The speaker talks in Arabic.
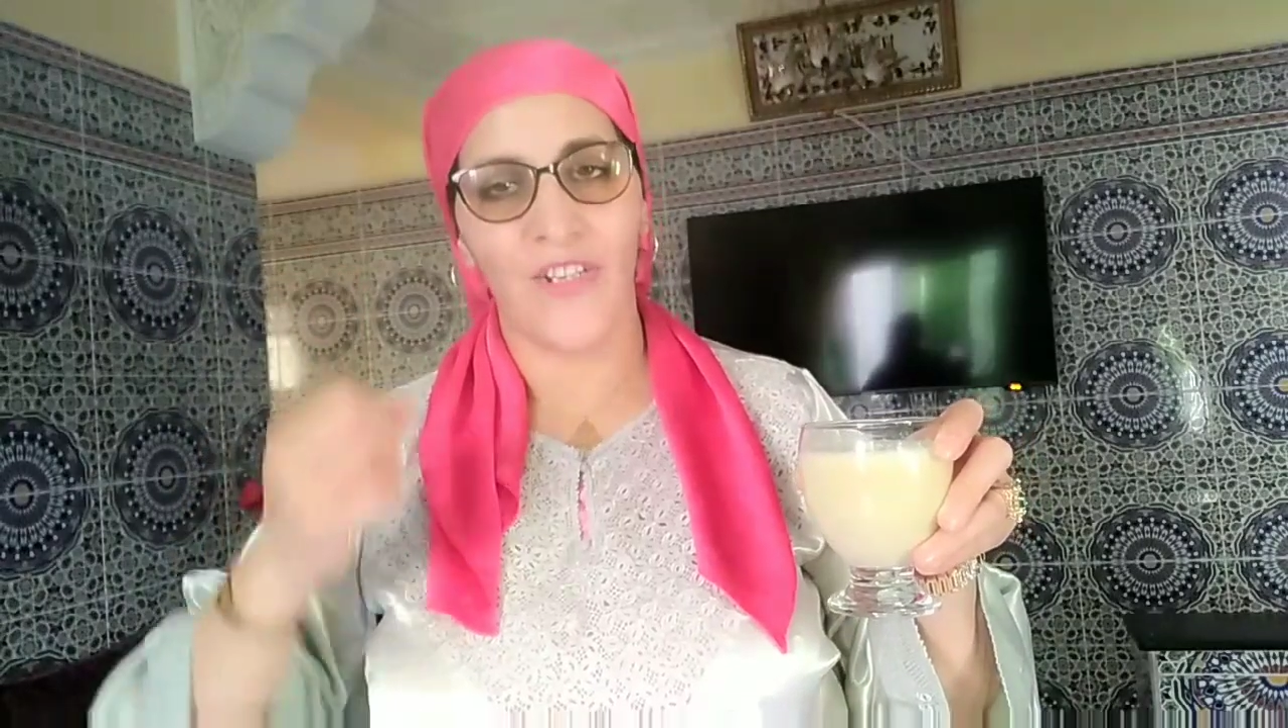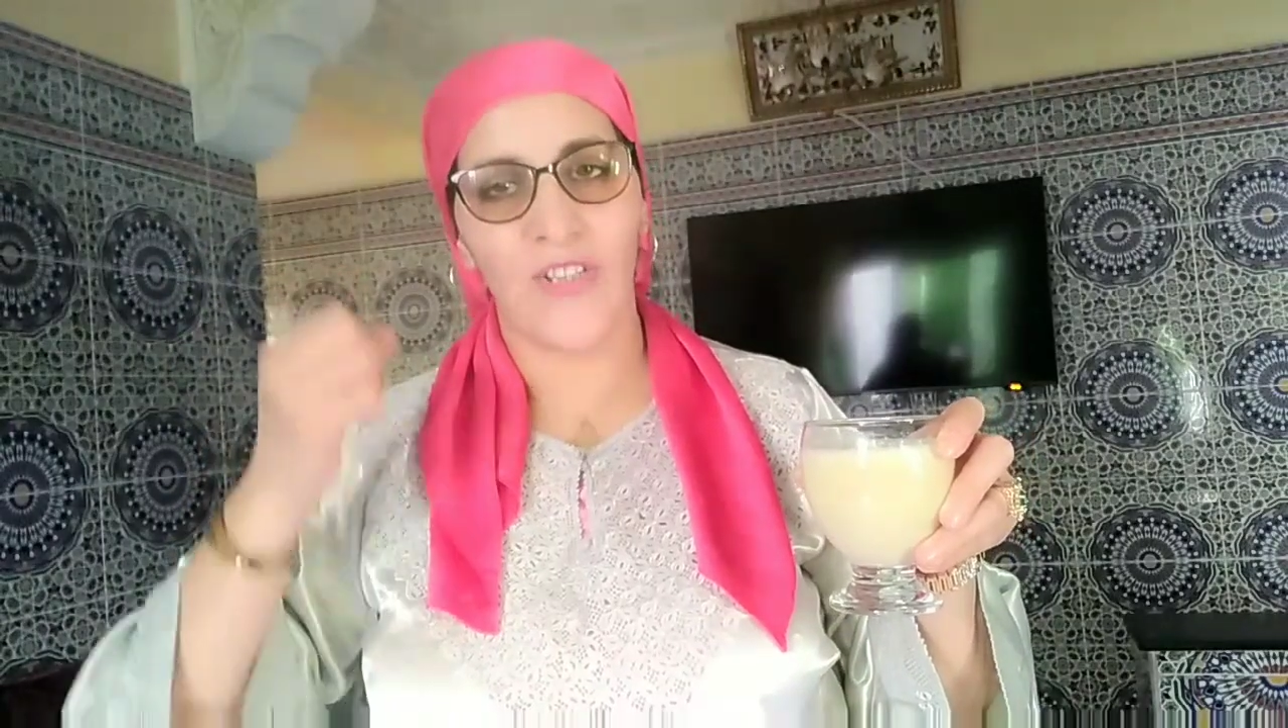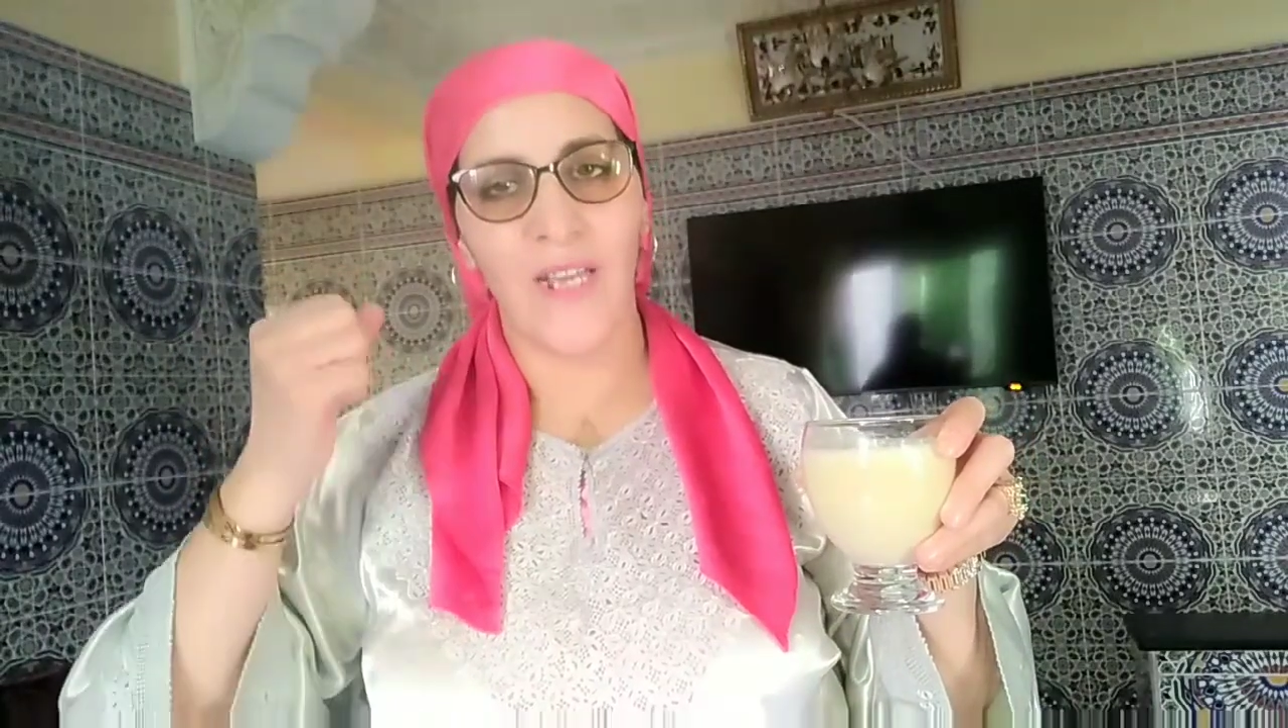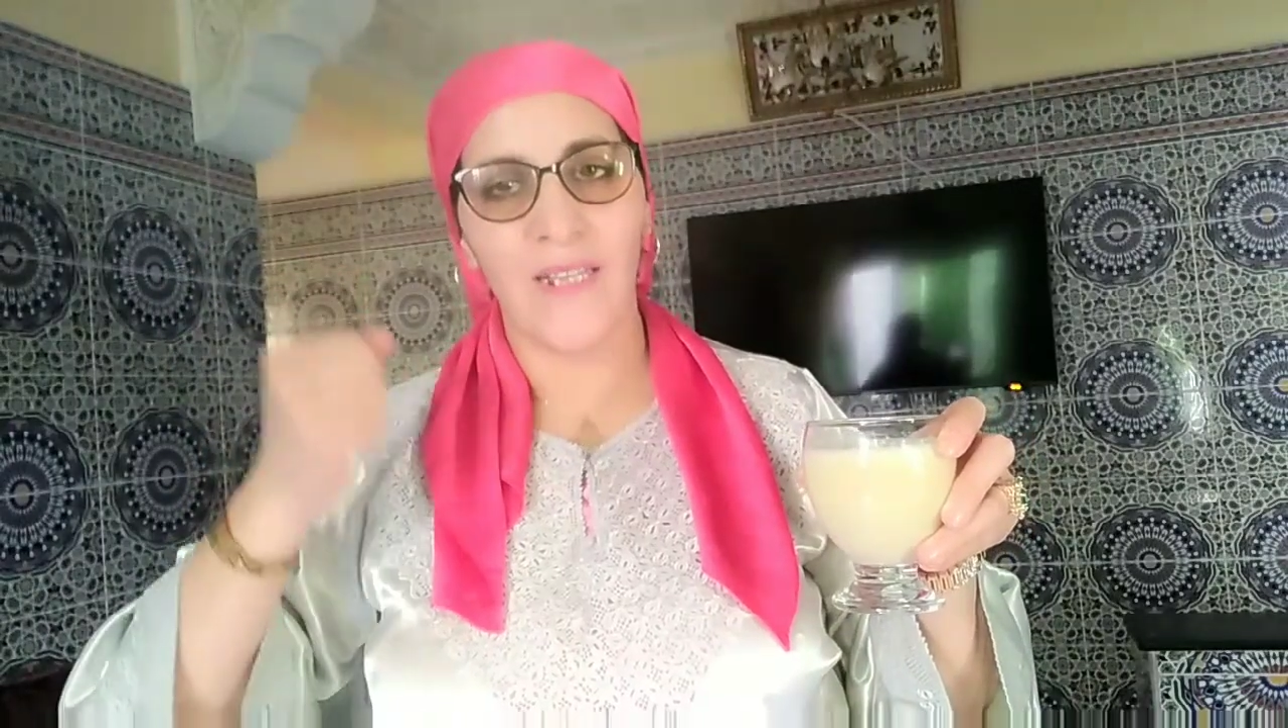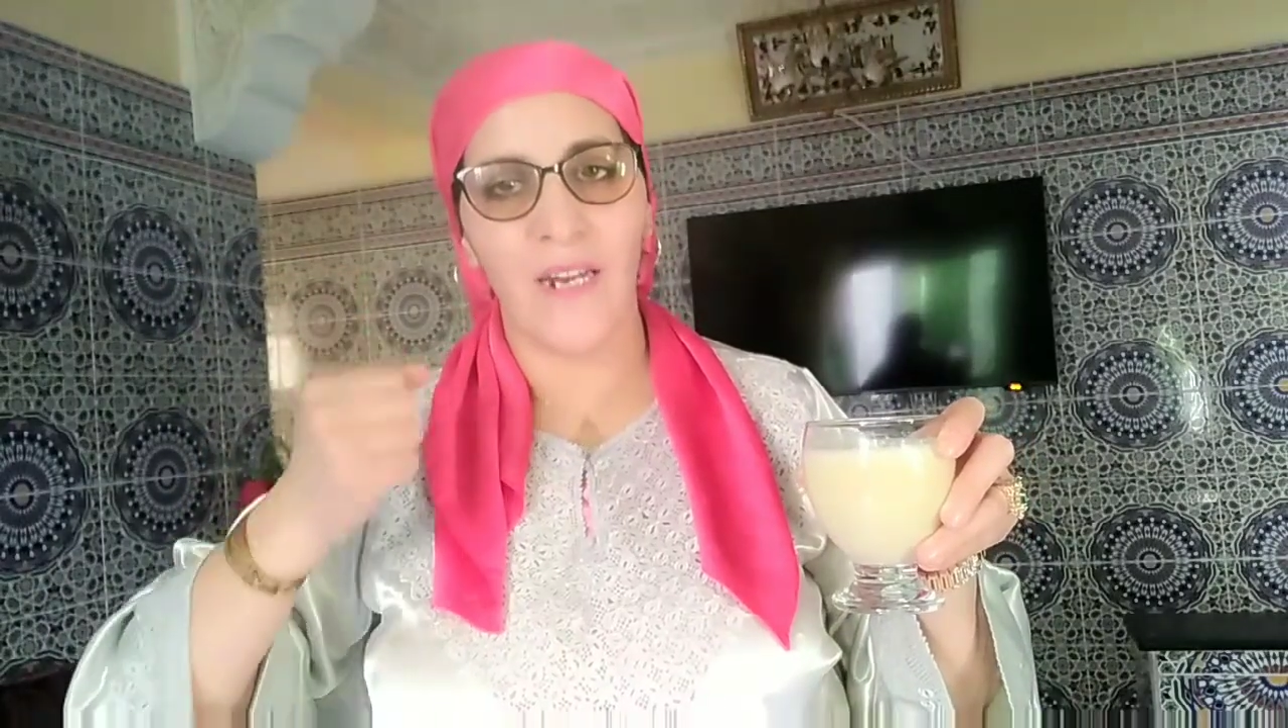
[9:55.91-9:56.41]

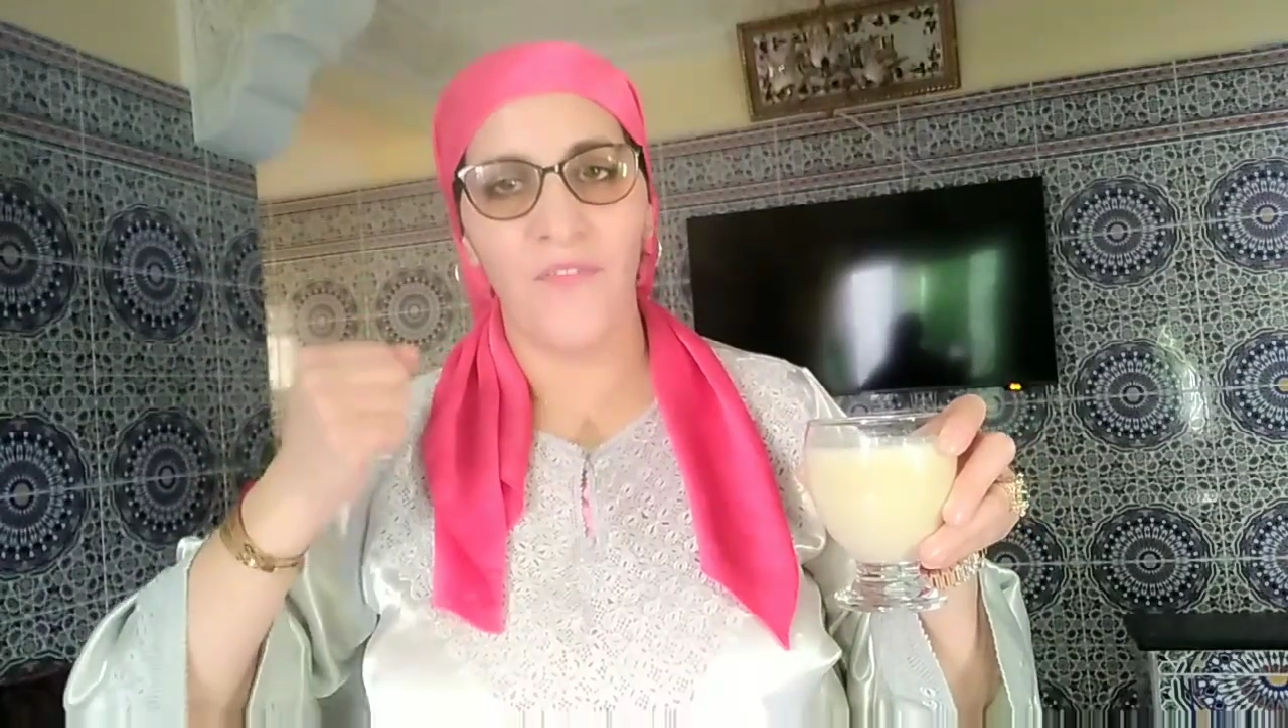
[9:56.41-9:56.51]
شديها ديرها